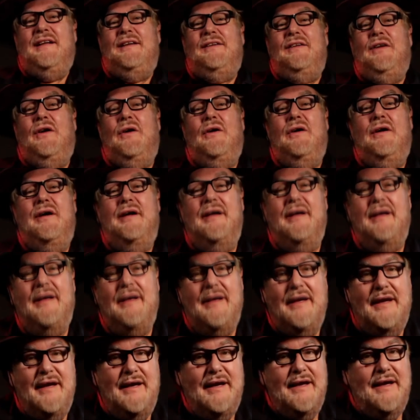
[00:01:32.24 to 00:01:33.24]
No,
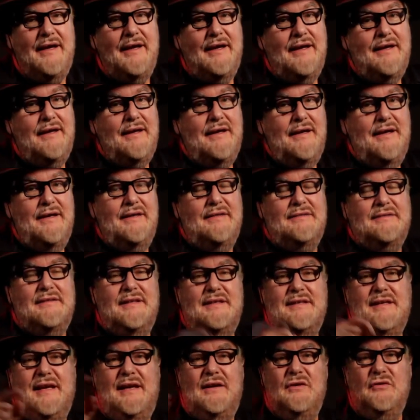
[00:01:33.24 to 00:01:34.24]
eh,
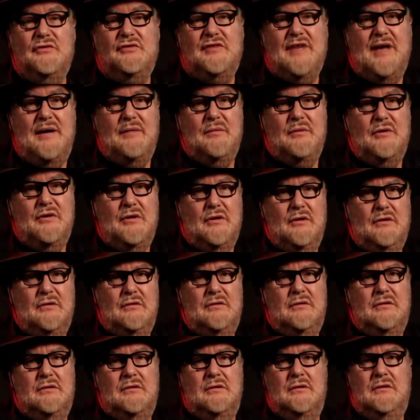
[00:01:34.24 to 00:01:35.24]
esa ya la usamos, ¿no?
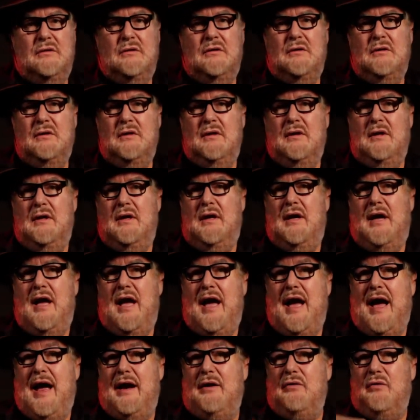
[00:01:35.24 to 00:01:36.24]

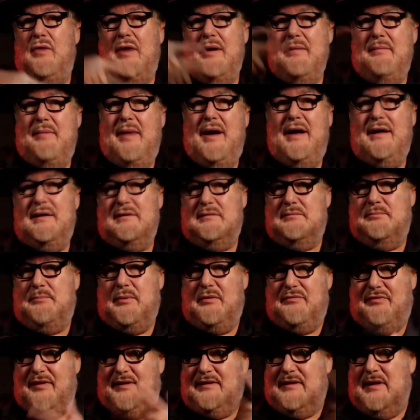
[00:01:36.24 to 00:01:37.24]
Ah, no hay más
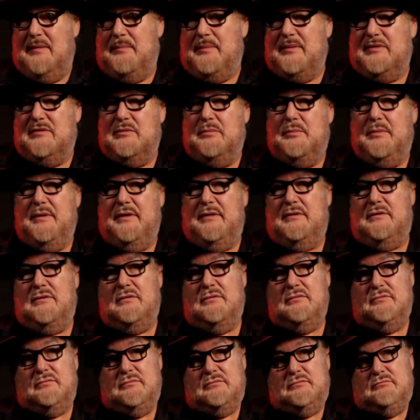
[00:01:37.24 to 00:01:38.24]
por falta de
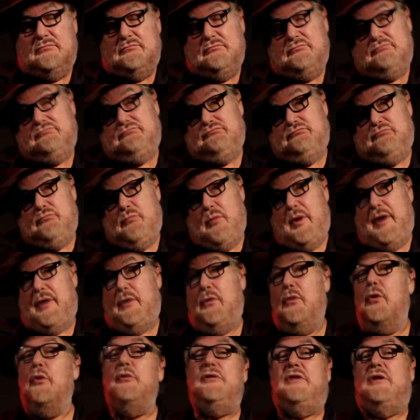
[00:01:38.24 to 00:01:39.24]
presupuesto.
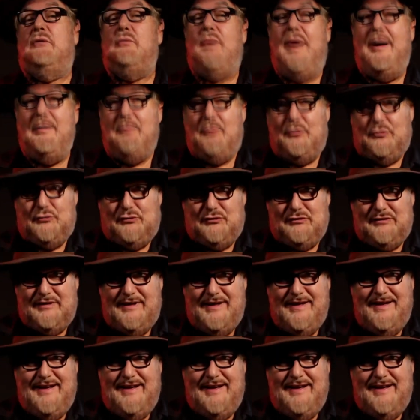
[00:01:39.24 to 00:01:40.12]
Bueno, continuamos.